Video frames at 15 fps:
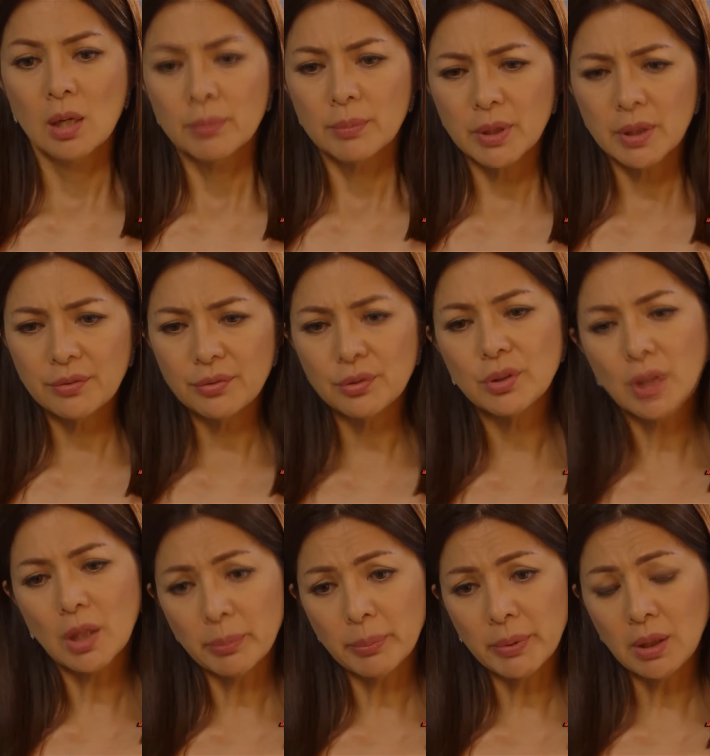But if you
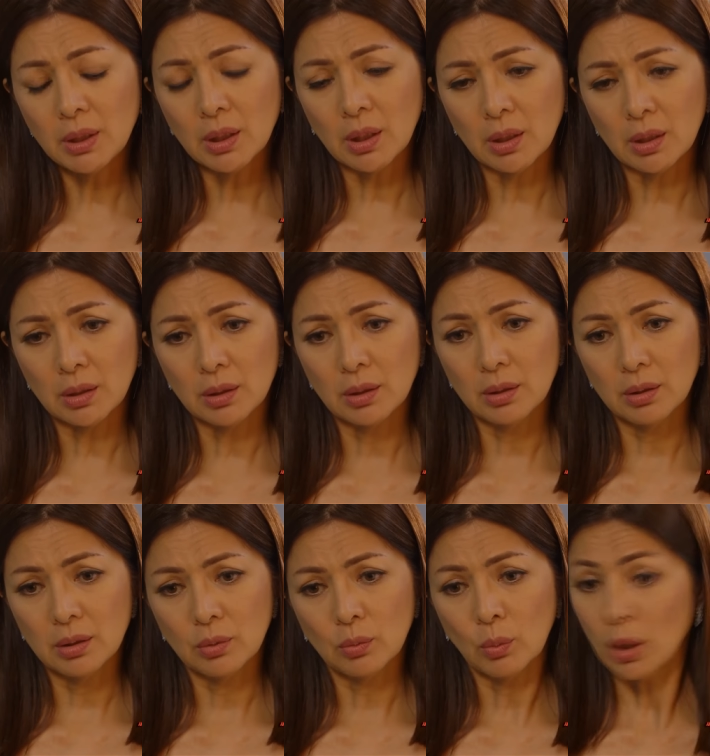tell me na
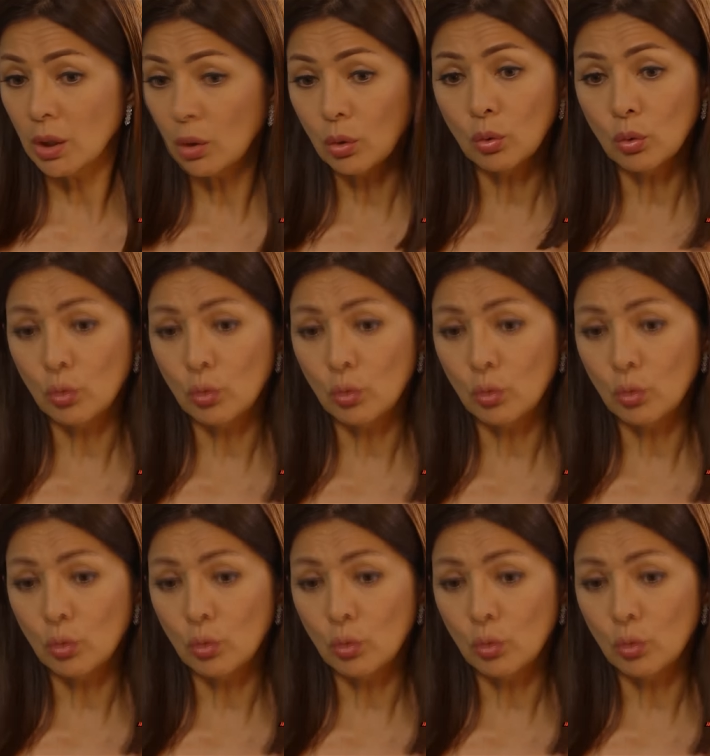huwag akong